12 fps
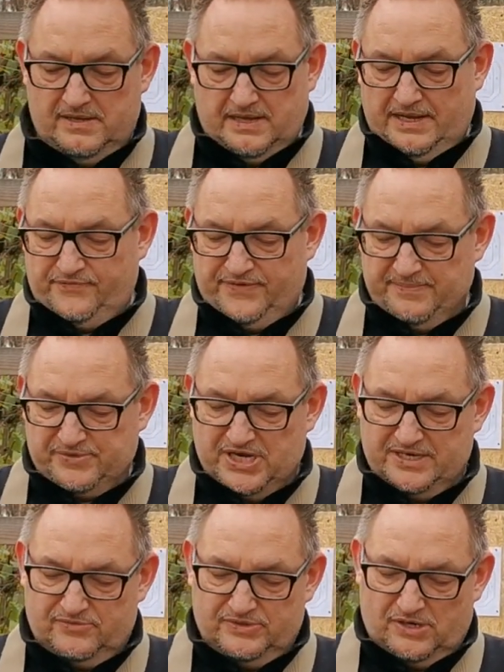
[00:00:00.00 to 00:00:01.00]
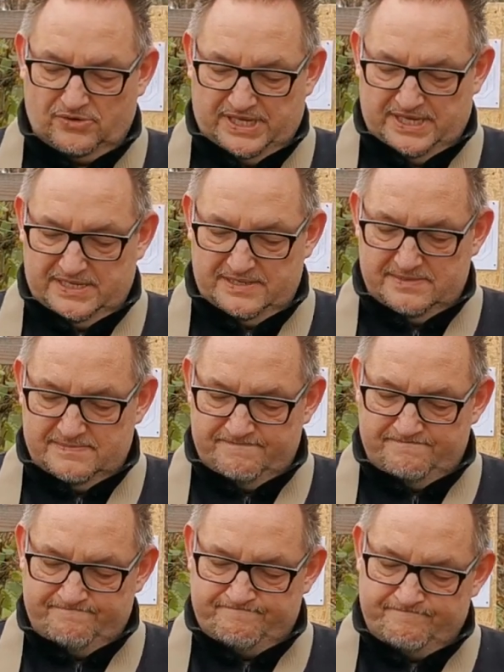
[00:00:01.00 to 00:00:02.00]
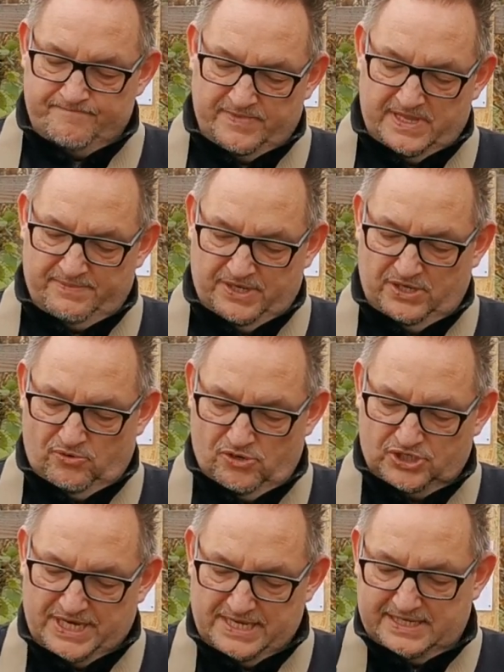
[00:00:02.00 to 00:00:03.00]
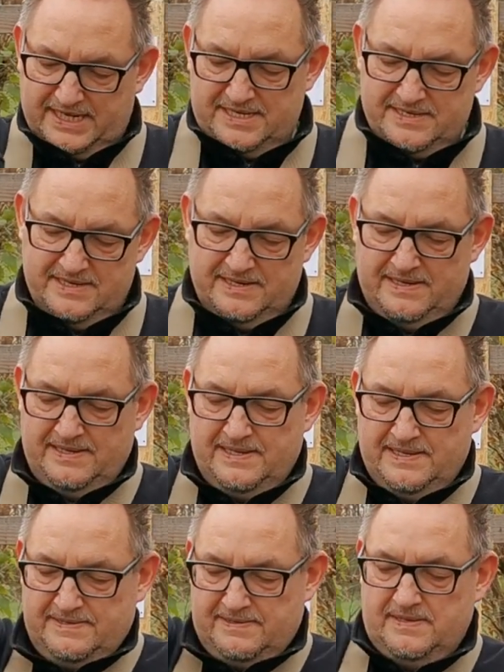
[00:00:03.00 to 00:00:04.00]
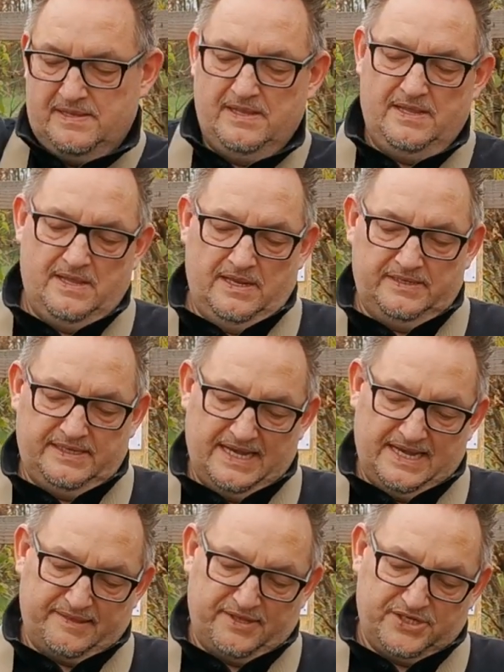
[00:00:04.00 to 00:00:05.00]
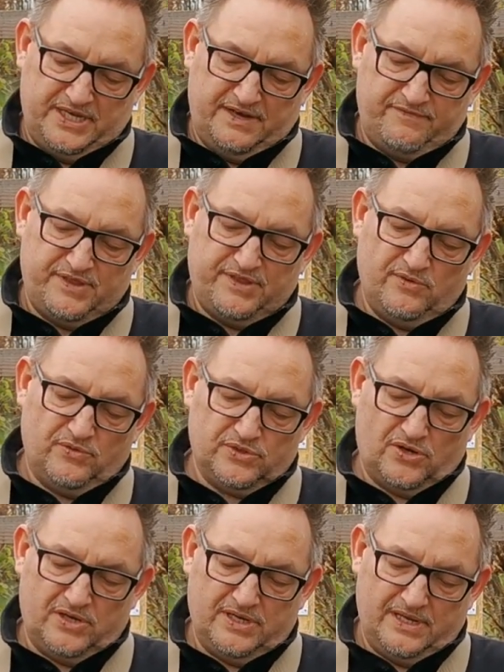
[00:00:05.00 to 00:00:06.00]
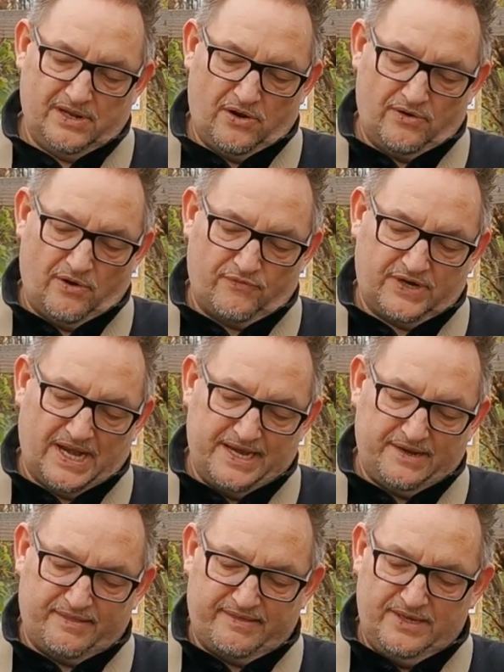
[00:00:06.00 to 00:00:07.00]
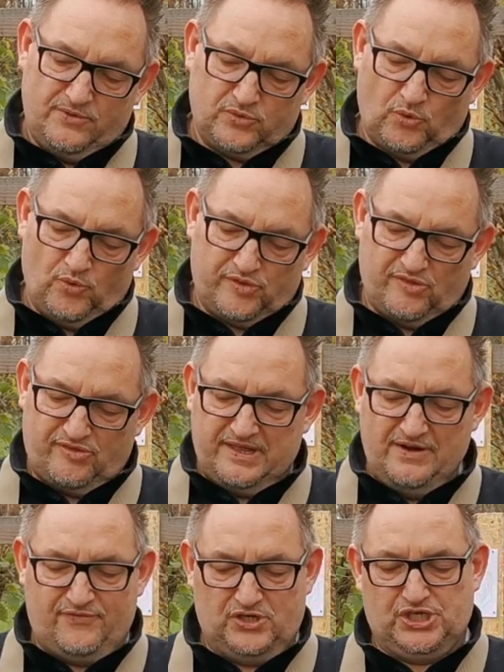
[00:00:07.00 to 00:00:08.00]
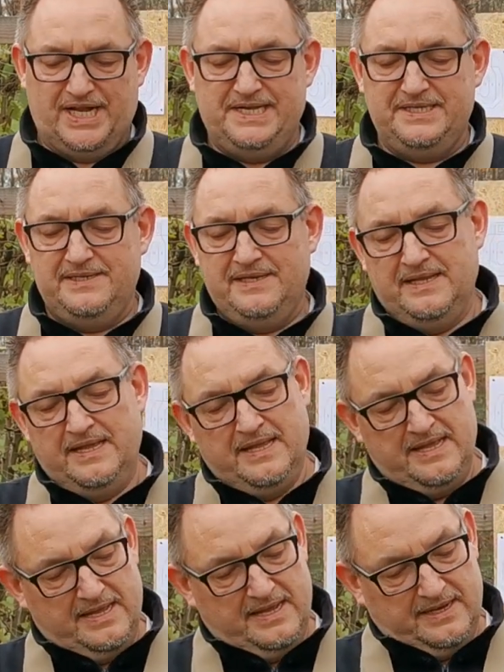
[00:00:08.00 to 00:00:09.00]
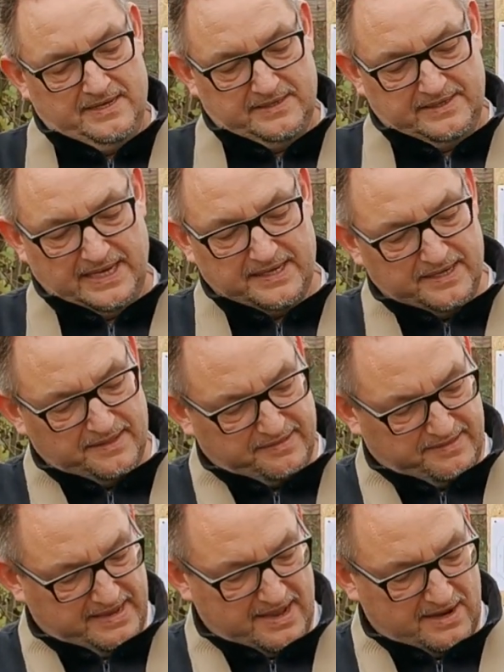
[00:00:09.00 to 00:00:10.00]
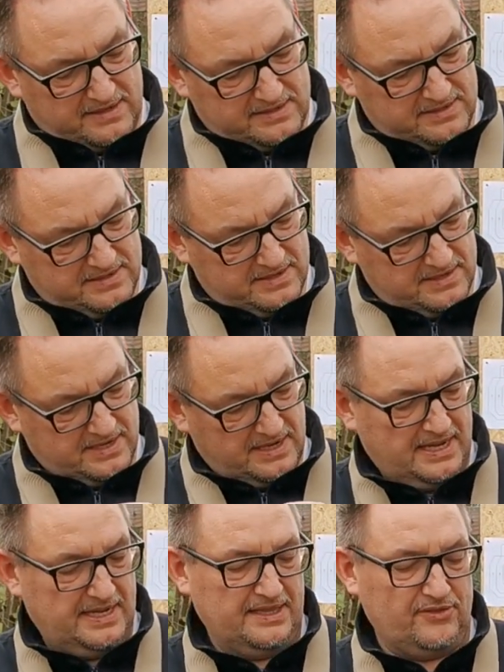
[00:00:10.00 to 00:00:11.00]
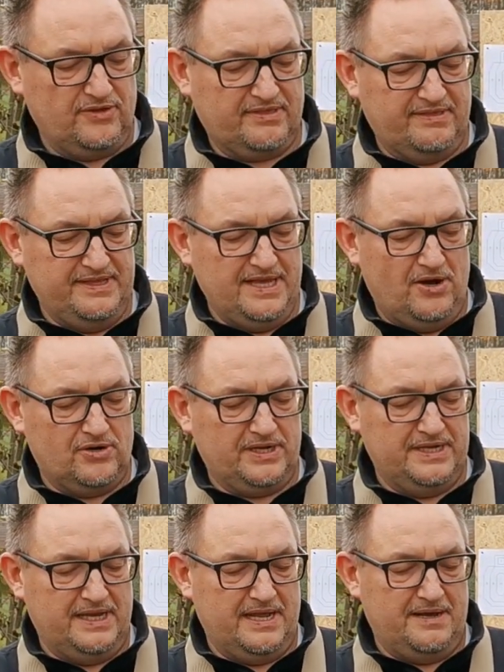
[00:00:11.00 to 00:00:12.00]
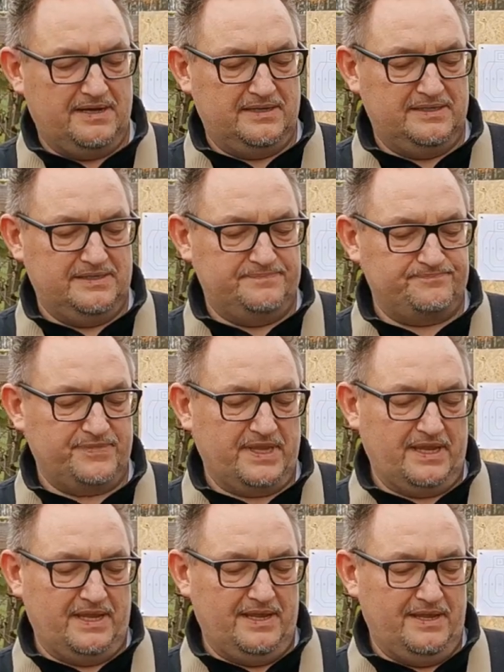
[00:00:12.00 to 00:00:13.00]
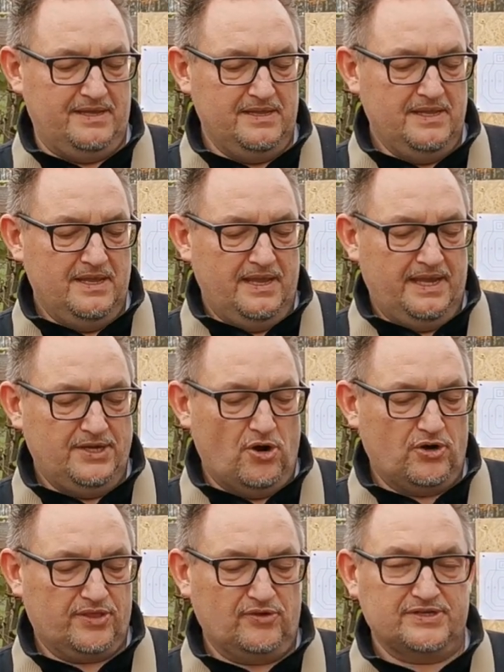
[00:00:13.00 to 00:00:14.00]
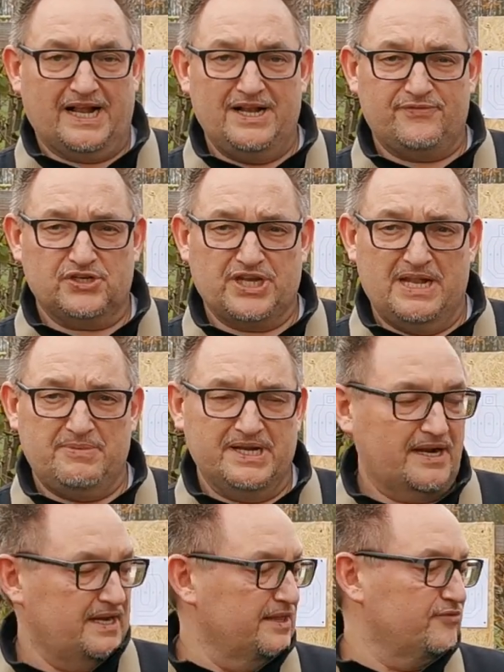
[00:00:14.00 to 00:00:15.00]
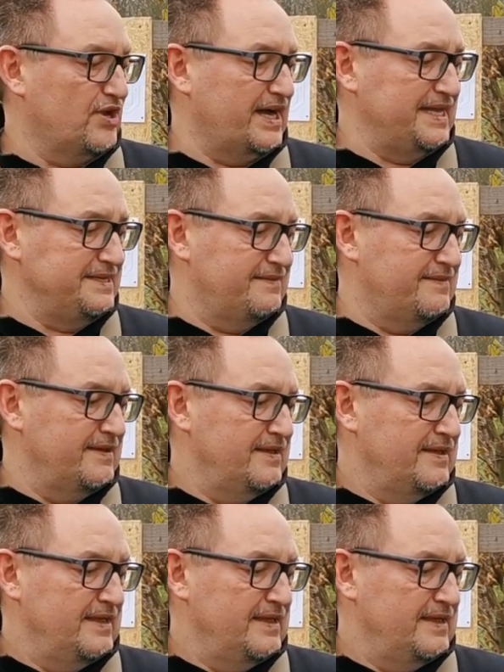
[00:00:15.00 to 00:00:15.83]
Äh, ein Flipchart und auch hier hinten, den man hier hochstellen kann. Der lässt sich hier in der Visierung noch auf kleines Ziel und großes Ziel verstellen. Dann ist der ansonsten hier auch in der ähm, in der Horizontalen verstellbar, nach links oder rechts.